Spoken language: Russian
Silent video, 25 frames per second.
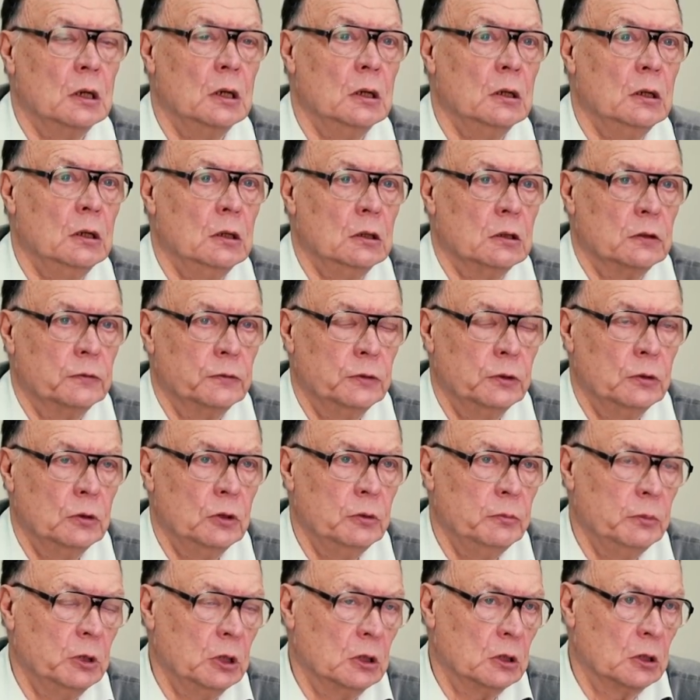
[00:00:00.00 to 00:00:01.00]
Агриков
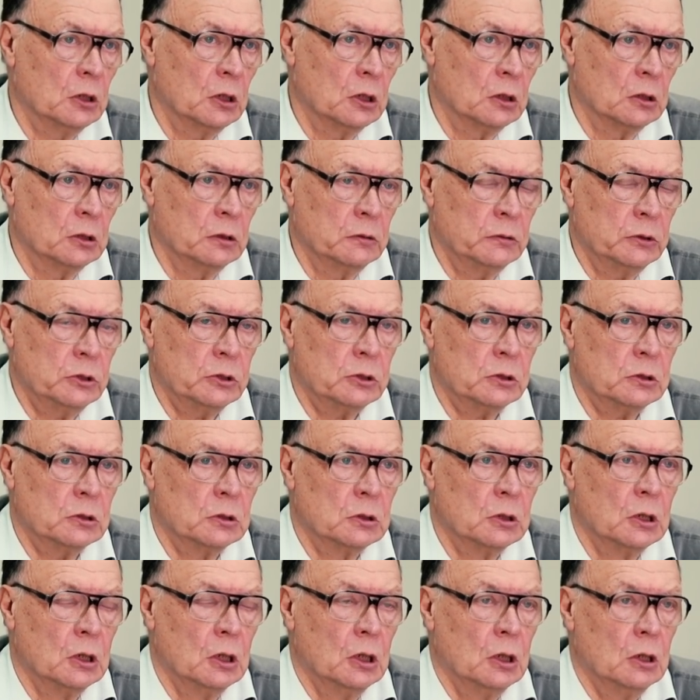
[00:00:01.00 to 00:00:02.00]
Юрий Михайлович,
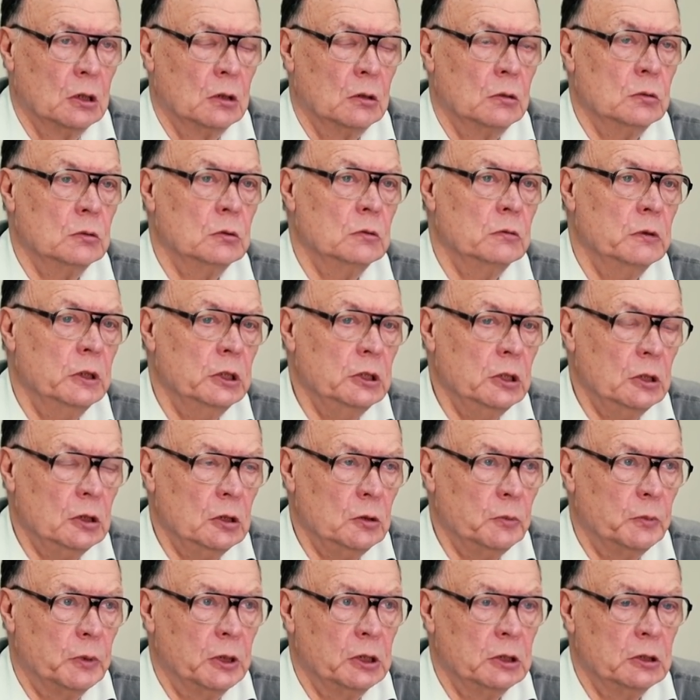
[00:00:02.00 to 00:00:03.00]

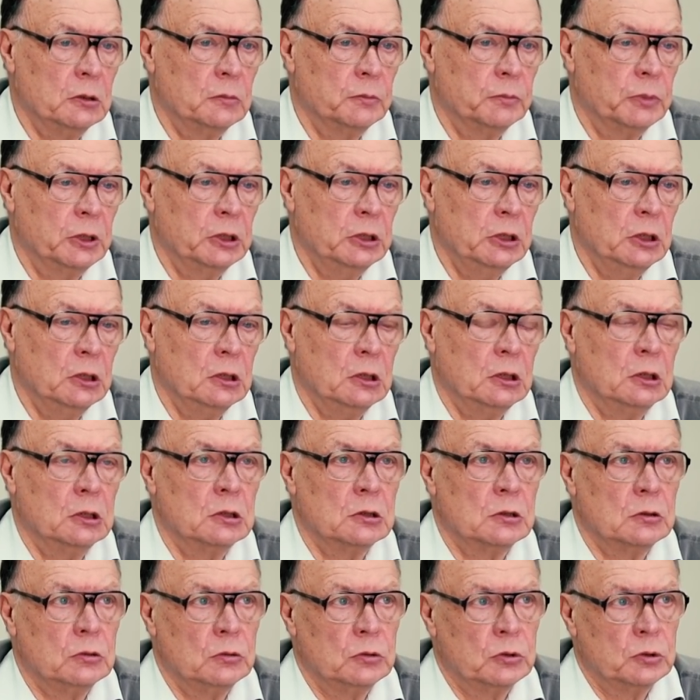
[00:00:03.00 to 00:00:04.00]
руководитель
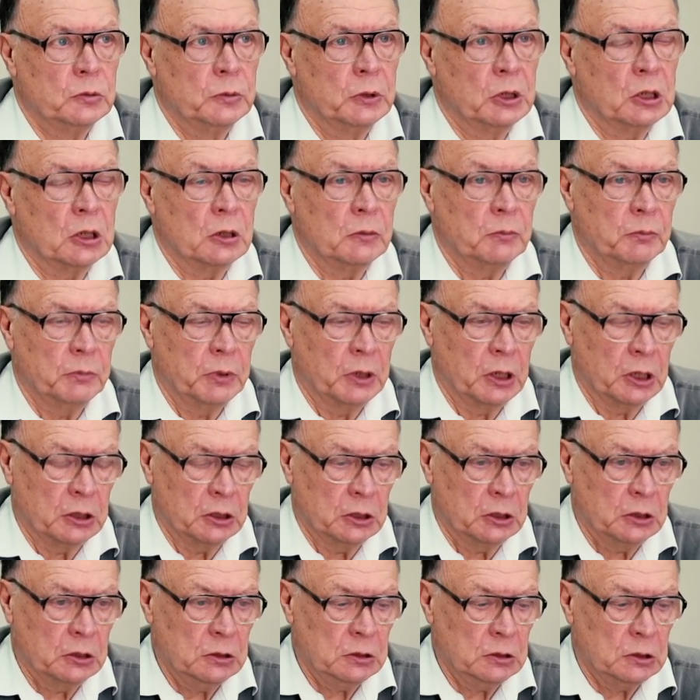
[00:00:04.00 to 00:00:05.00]
патентной службы
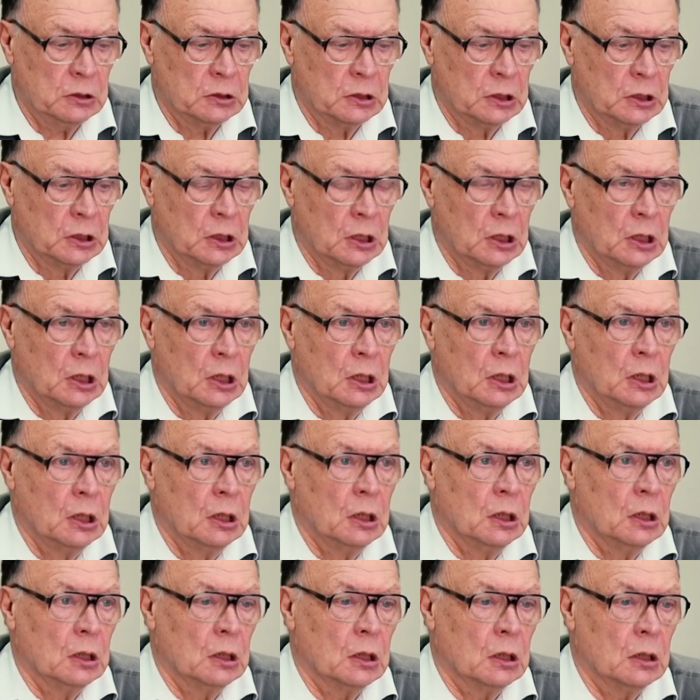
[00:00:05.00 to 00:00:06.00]
компании,
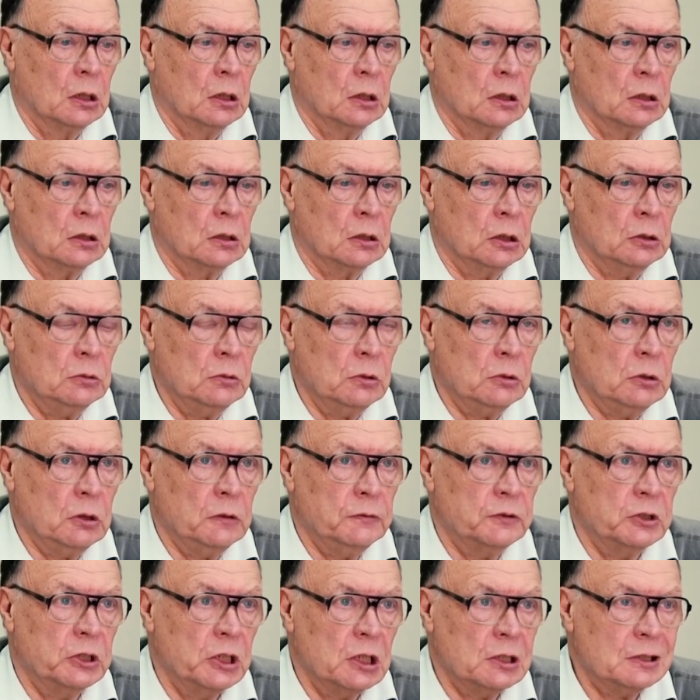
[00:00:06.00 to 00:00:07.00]
э, которая,
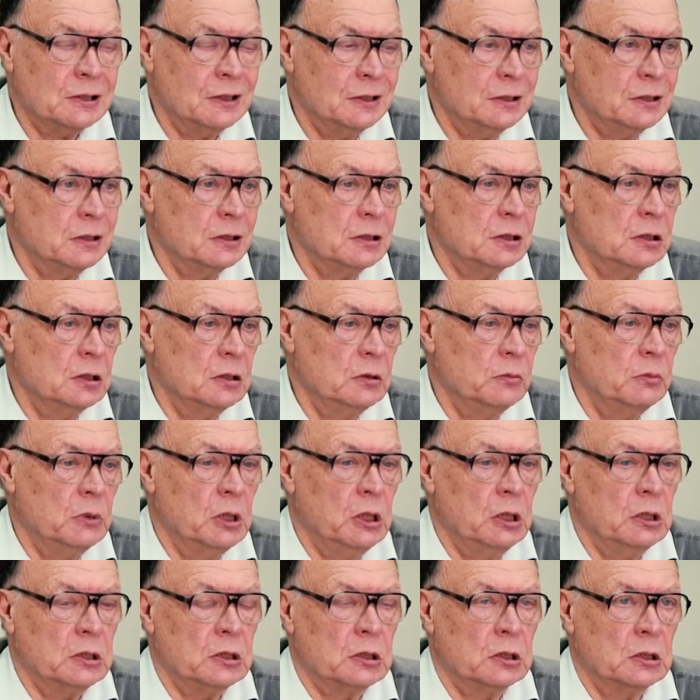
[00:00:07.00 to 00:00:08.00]
в частности,
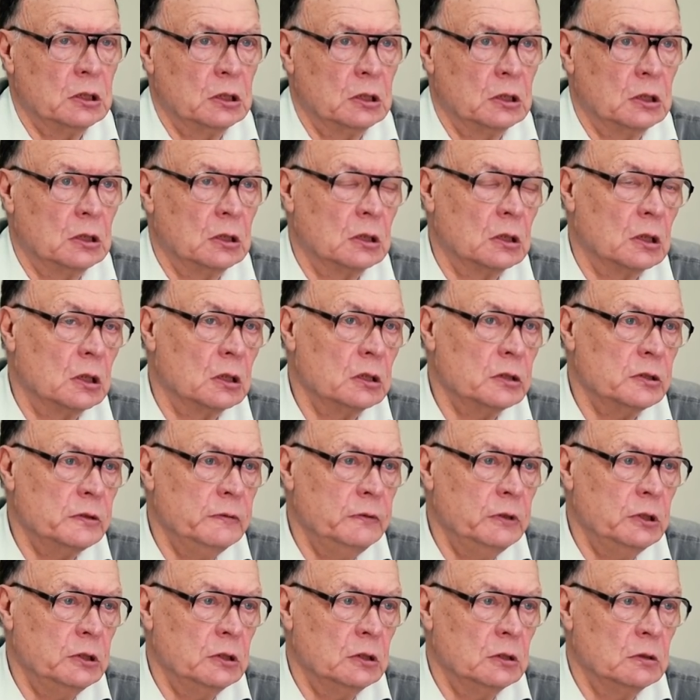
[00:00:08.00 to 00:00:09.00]
занимается
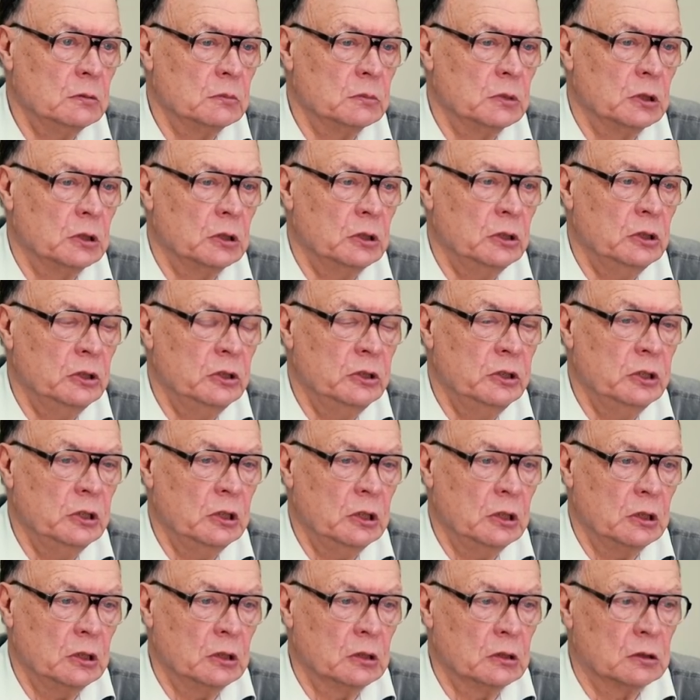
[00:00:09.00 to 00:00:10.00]
развитием
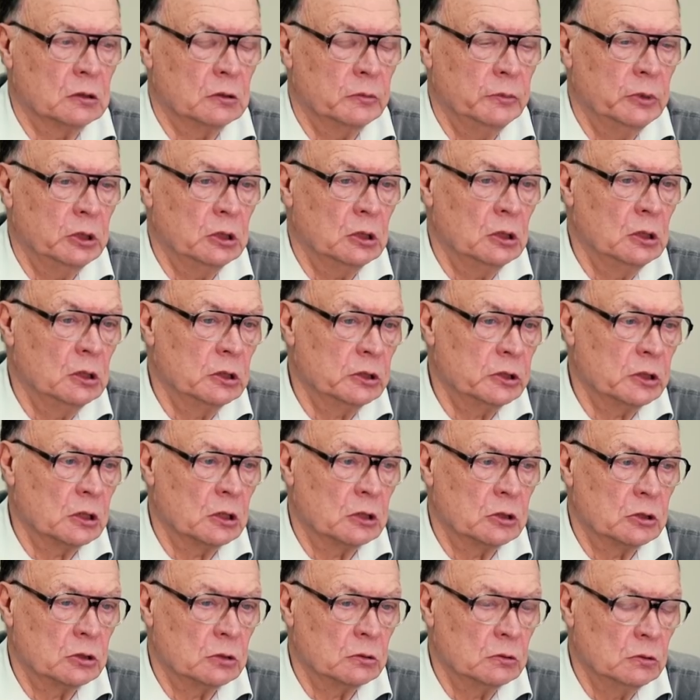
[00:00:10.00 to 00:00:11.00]
идей Дмитрия
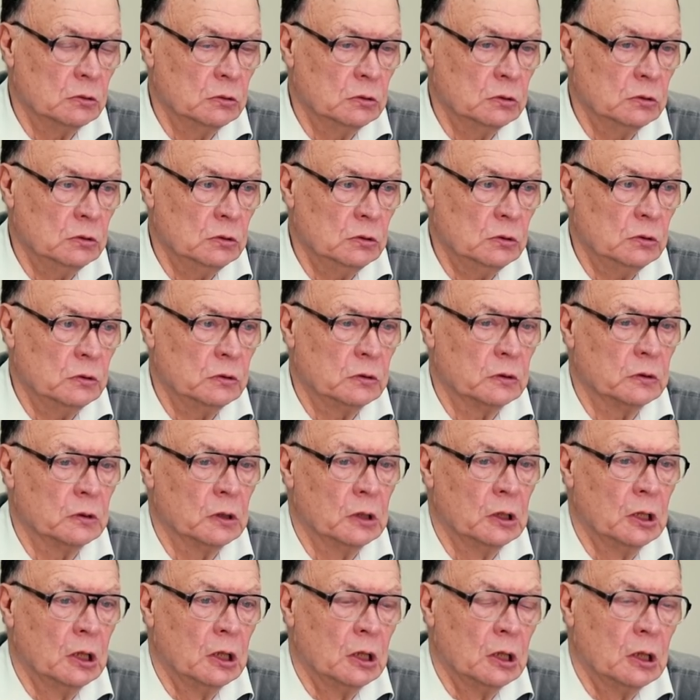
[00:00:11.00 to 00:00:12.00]
Александровича Дувинова
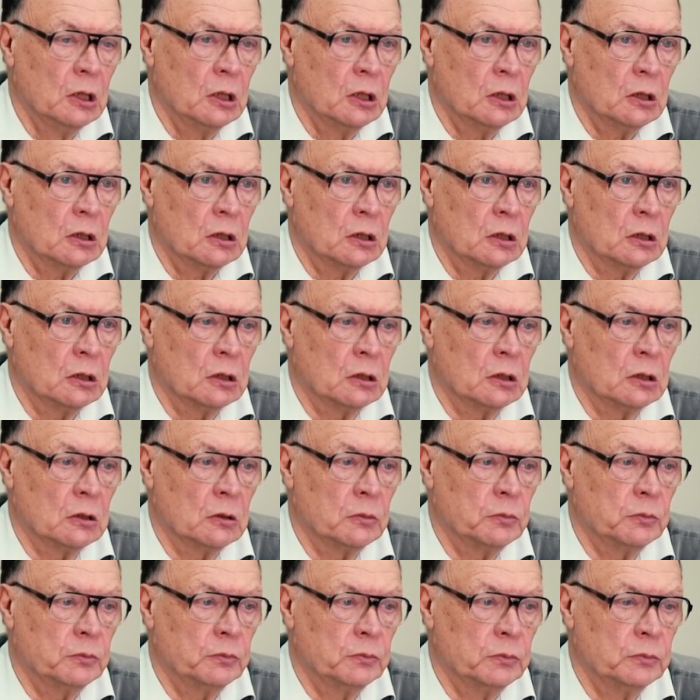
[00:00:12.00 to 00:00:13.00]

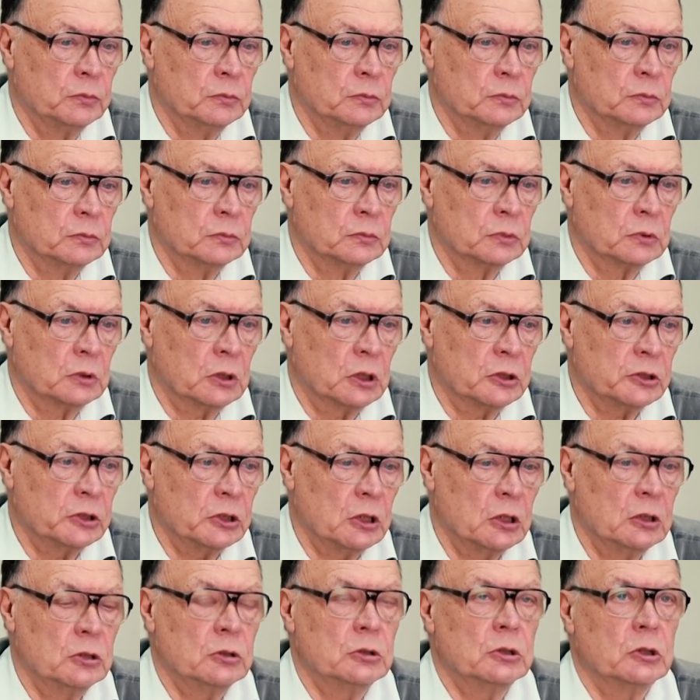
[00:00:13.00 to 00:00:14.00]
э,
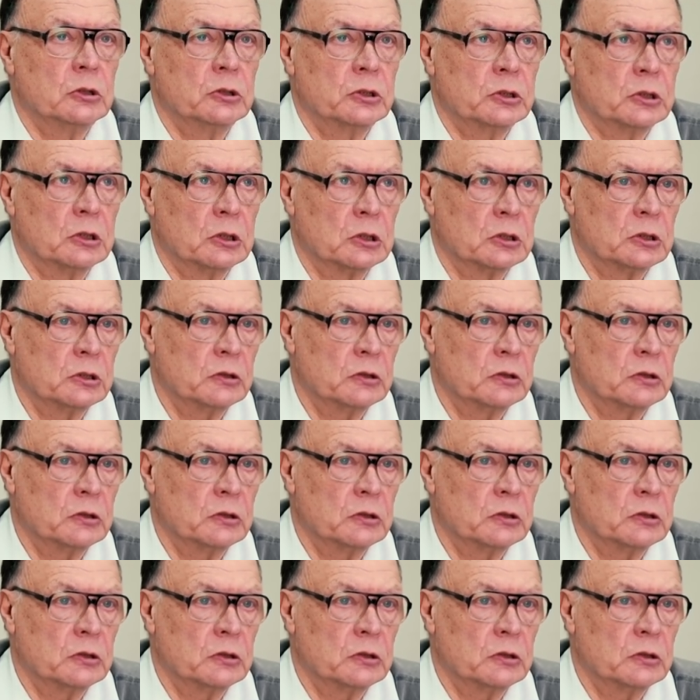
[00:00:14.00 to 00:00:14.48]
касающихся